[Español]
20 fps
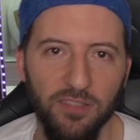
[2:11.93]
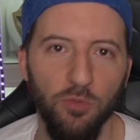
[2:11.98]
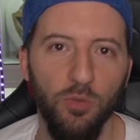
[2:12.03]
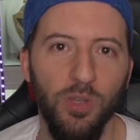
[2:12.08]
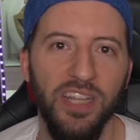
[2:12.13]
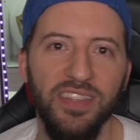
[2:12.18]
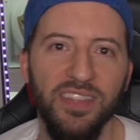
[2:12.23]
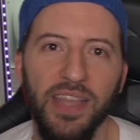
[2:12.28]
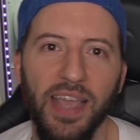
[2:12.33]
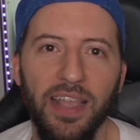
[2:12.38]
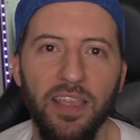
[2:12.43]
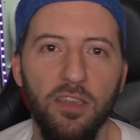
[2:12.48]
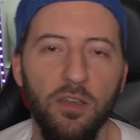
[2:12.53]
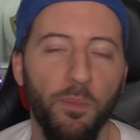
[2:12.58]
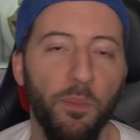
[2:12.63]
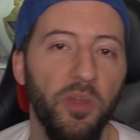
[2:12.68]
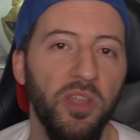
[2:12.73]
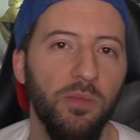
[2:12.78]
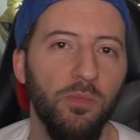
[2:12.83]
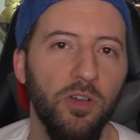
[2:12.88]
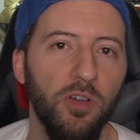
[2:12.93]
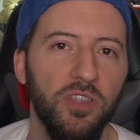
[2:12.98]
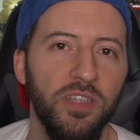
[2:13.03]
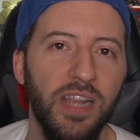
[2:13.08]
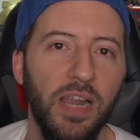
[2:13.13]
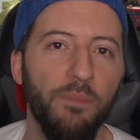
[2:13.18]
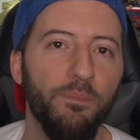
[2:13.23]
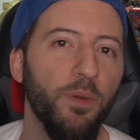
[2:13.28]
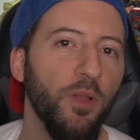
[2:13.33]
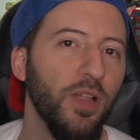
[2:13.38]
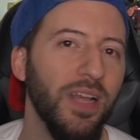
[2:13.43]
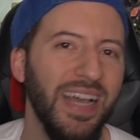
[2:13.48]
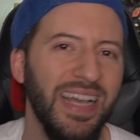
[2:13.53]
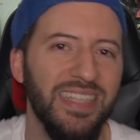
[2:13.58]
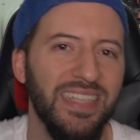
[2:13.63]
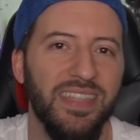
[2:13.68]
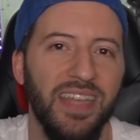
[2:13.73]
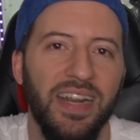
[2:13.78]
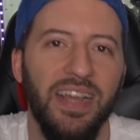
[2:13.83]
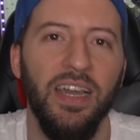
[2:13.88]
Durante años podríamos decir el
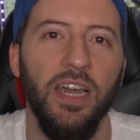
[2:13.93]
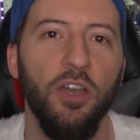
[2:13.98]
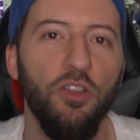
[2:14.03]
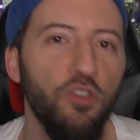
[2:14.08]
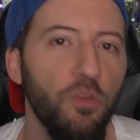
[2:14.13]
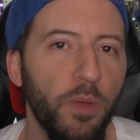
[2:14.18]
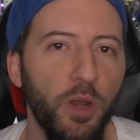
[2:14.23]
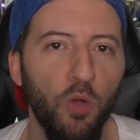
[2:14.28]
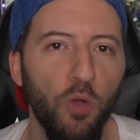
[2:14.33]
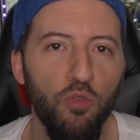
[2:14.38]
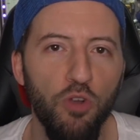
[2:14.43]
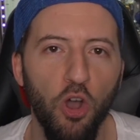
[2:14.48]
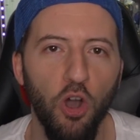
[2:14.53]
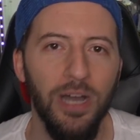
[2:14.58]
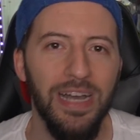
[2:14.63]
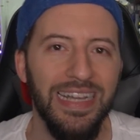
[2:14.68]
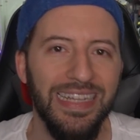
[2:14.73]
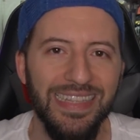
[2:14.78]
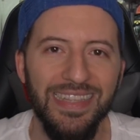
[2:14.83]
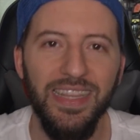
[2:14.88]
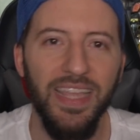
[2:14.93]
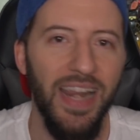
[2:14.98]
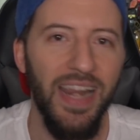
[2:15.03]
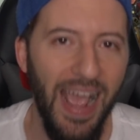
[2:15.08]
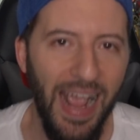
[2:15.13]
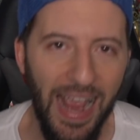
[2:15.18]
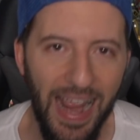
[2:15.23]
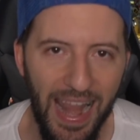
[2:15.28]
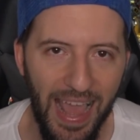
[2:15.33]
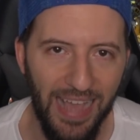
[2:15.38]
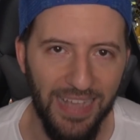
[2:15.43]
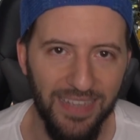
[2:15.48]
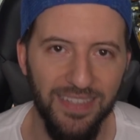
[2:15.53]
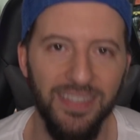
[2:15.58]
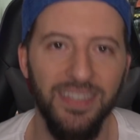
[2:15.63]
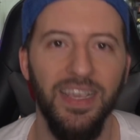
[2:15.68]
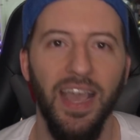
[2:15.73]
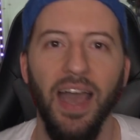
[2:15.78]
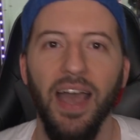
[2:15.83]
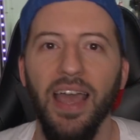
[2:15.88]
podcaster número uno de la galaxia.